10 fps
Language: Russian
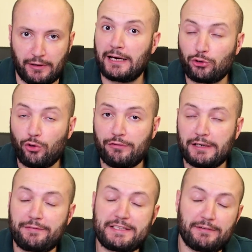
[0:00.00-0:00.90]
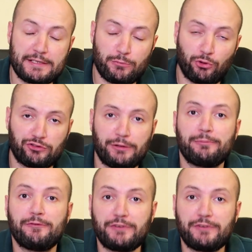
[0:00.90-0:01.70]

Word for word: готового ко всевозможным